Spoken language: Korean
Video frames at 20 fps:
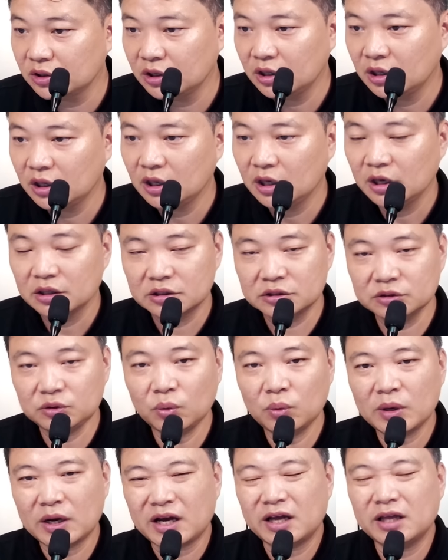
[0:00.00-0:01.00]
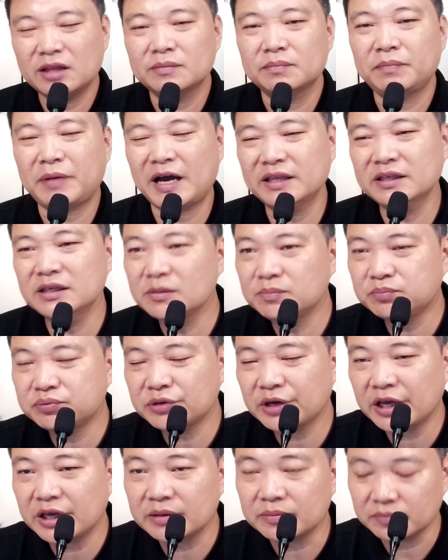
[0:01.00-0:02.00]
그동안 반일
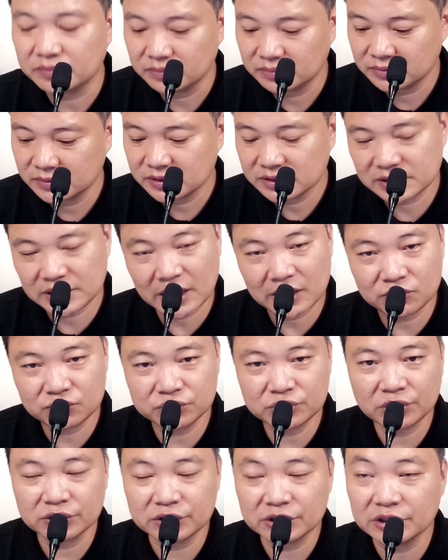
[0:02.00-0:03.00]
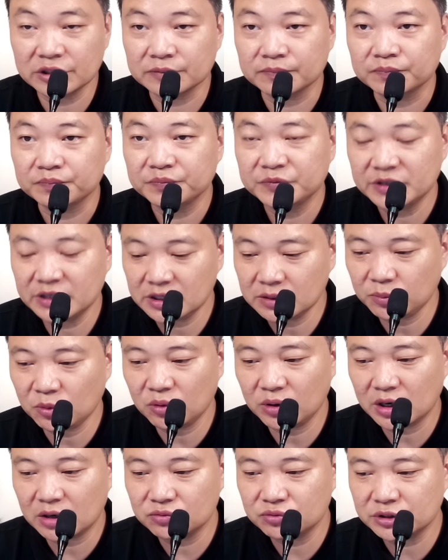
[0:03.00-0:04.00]
프레임 싸쿠서는
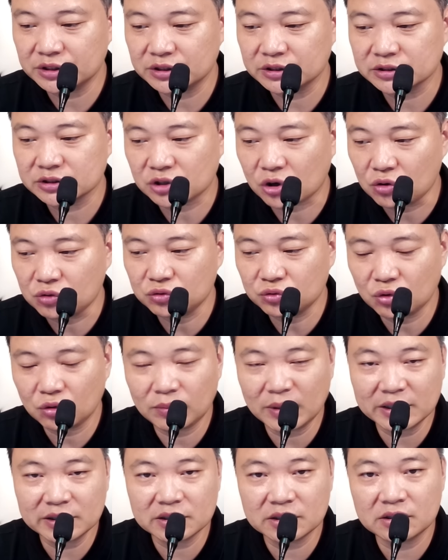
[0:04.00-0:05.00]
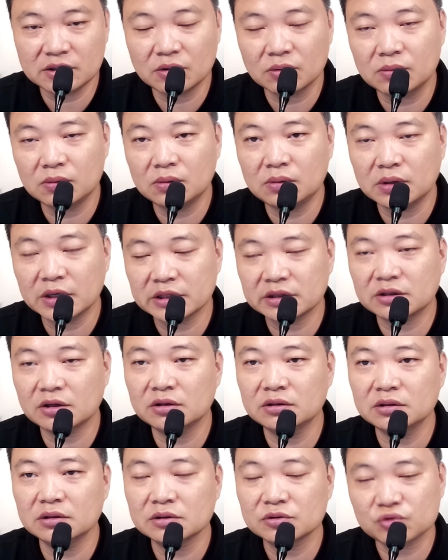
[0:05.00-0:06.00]
일본과 우리를 적으로 만들려고 했던
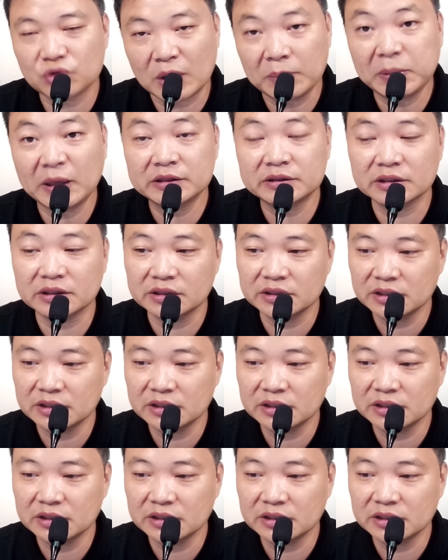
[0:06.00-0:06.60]
좌파들